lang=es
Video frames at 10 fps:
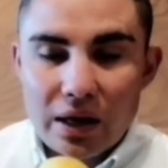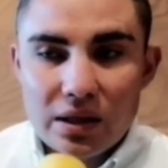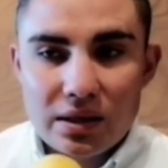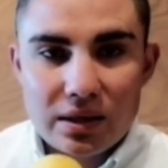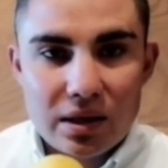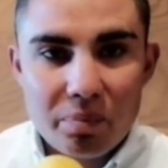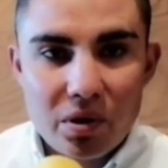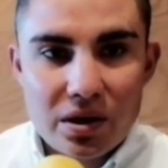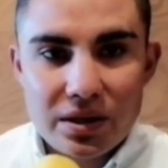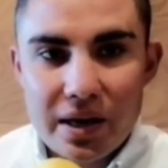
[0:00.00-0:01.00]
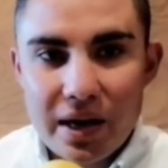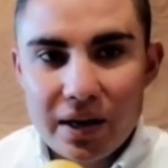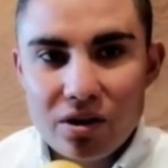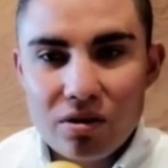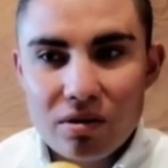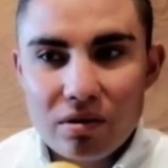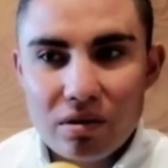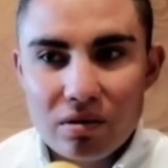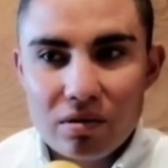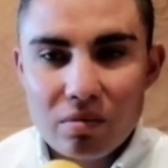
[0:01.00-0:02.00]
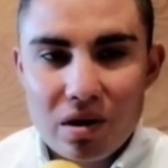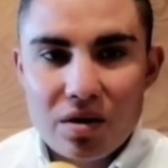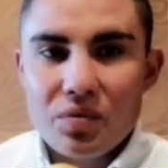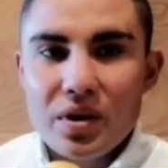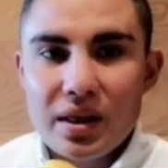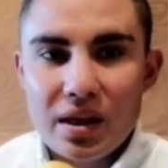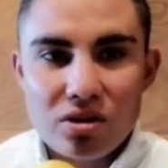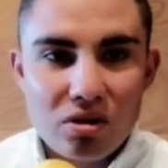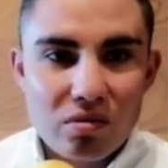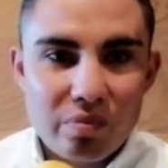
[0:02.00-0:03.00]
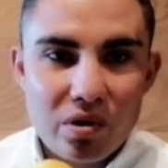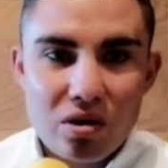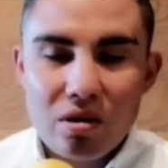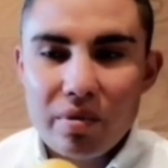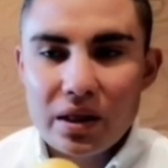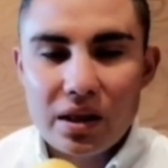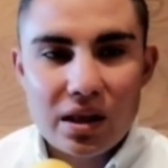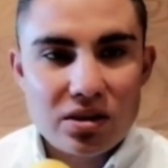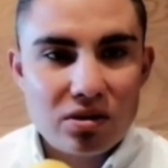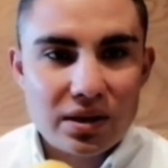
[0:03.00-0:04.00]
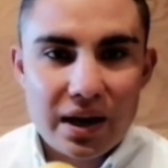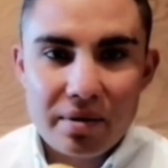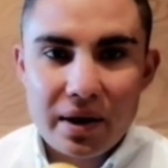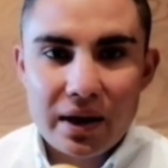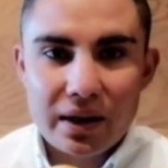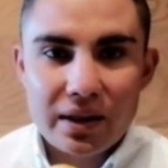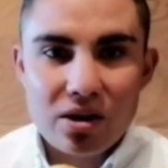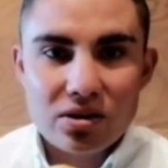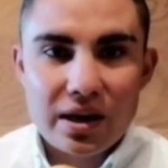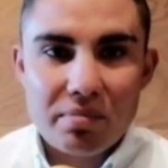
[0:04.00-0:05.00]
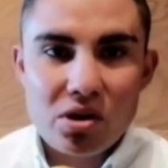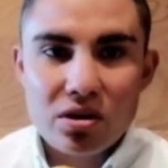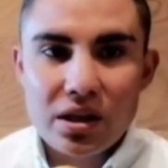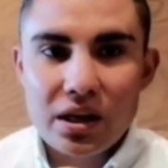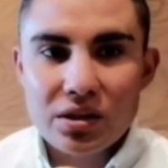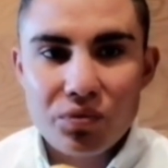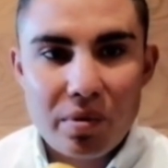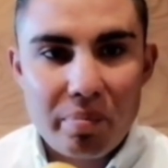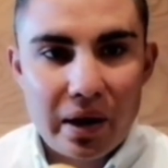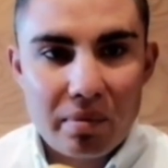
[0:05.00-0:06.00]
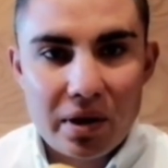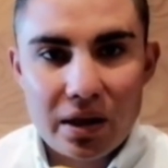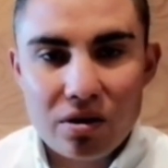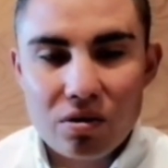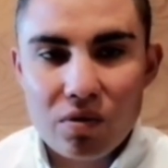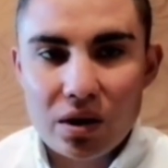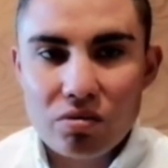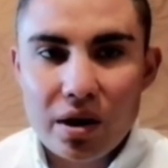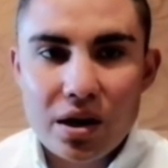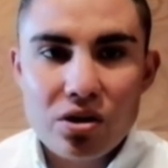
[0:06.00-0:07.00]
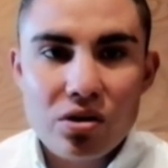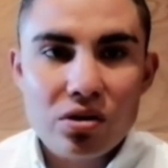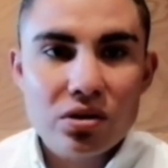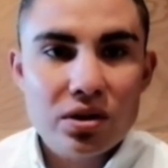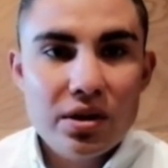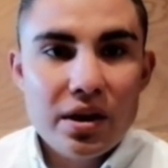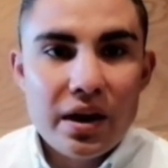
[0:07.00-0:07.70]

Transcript: Antes de ser policía, yo como que fui de todo un poco, vendí discos arriba de los camiones, fui paramédico cuatro años,